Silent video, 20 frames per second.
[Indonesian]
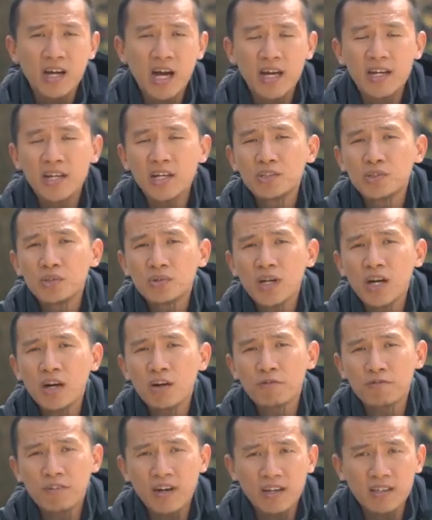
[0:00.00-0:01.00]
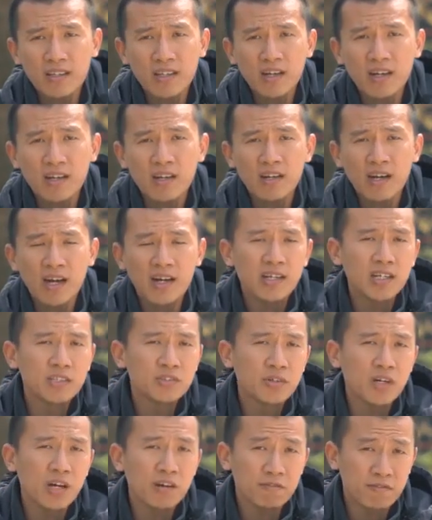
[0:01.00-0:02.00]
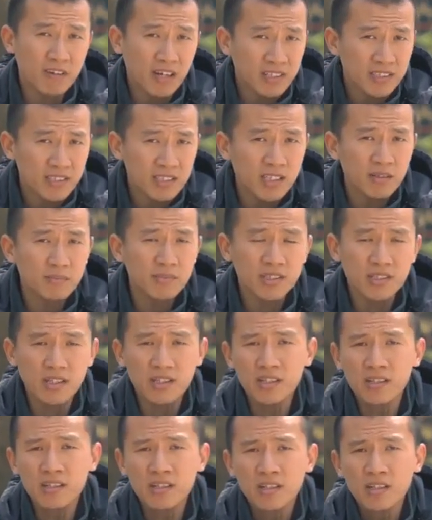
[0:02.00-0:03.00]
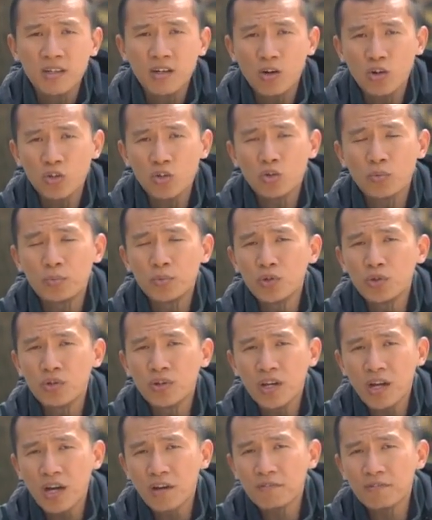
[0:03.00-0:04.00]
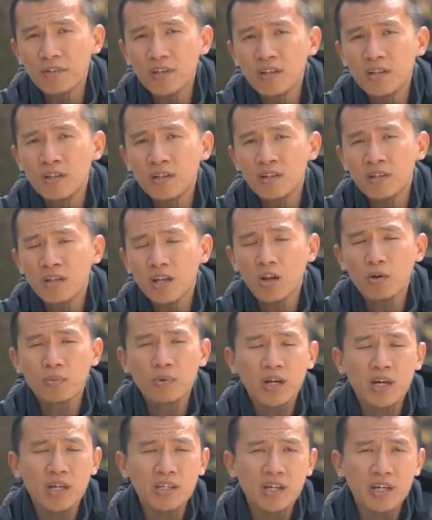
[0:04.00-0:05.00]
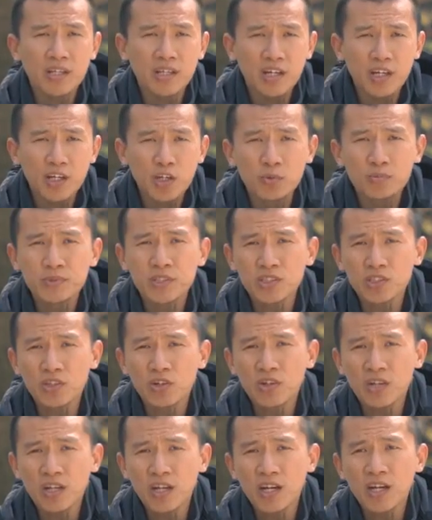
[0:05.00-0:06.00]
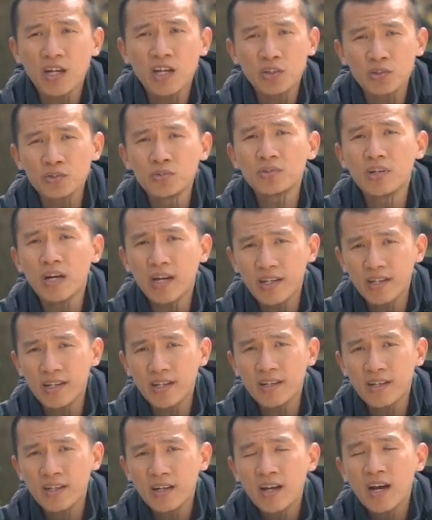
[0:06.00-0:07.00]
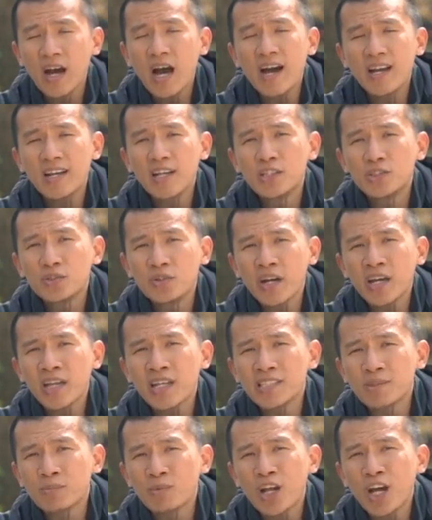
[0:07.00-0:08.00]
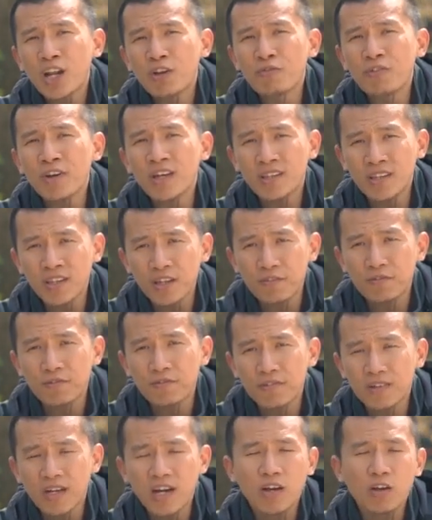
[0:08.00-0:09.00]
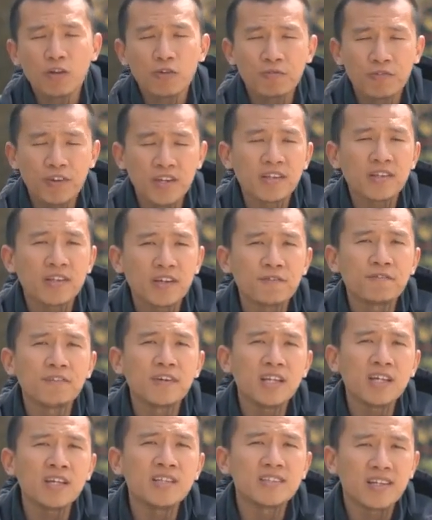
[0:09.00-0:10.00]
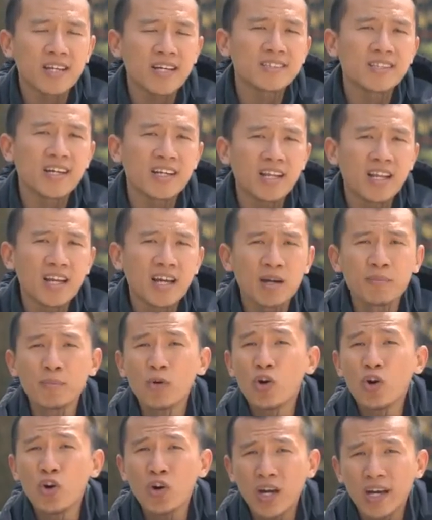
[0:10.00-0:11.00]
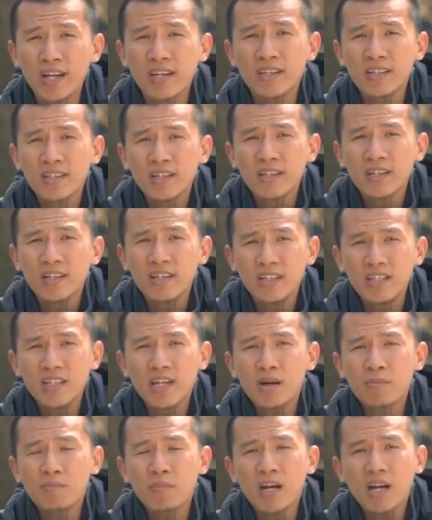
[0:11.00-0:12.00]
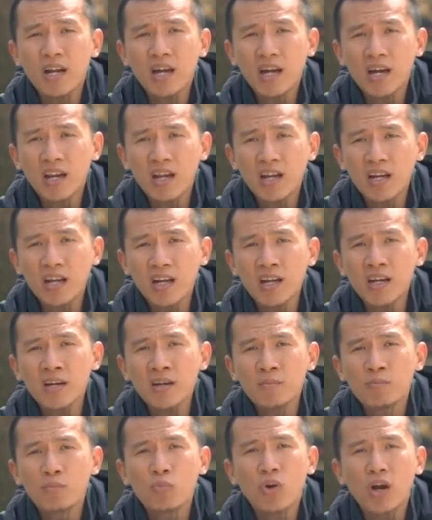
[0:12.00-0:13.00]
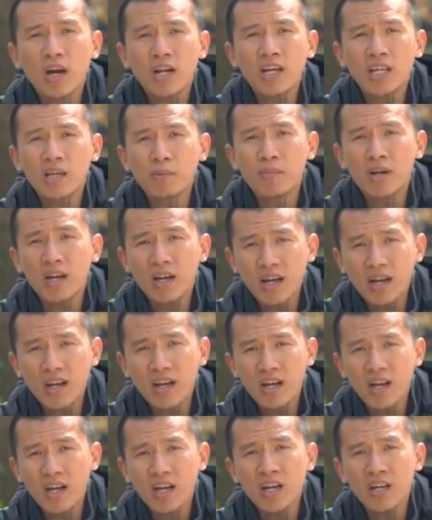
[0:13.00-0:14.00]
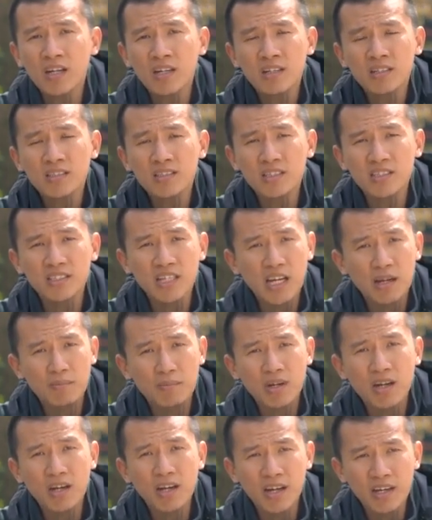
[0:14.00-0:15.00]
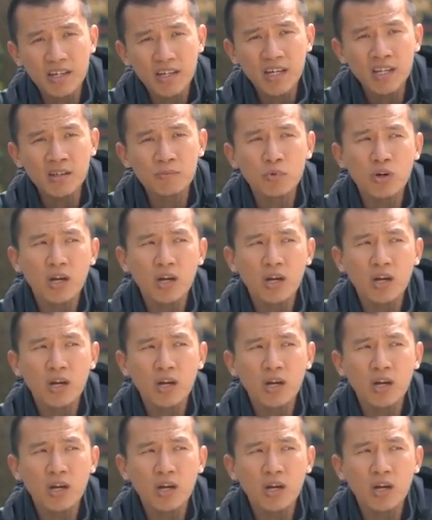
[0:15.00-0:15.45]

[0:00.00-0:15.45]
ada juga fakta, ada juga faksi misalnya, autobiografi, kemudian kenyataan hidup seseorang itu juga ada. Ada juga yang disebut dengan fiktif. Nah, kalau fiktif ini jelas adalah kebohongan. Dia meraka-raka, bukan hanya meraka-raka secara menghayal,